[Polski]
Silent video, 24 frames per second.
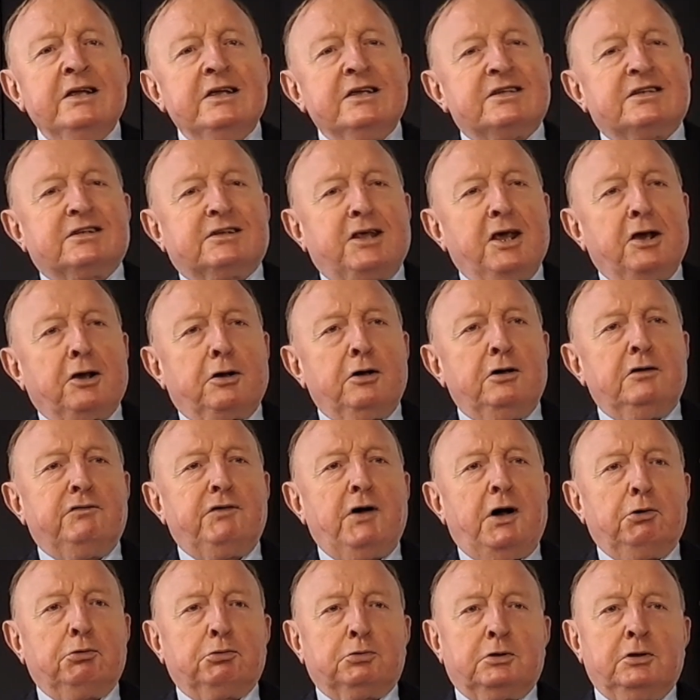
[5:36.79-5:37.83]

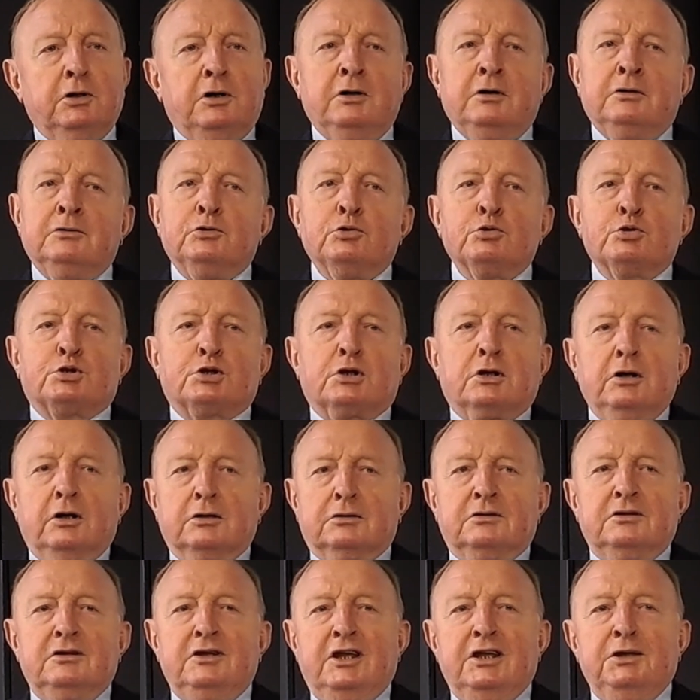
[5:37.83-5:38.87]
skierował do
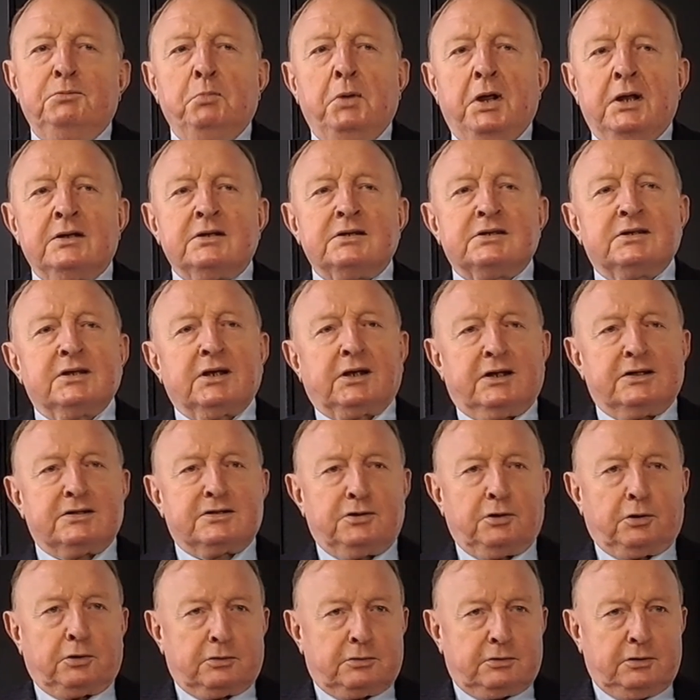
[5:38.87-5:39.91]
uzgodnień
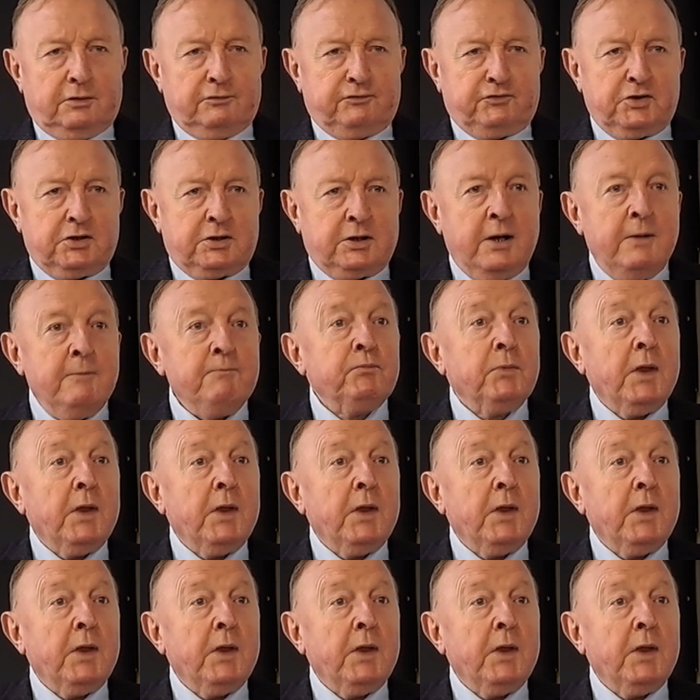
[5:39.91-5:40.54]
międzyresortowych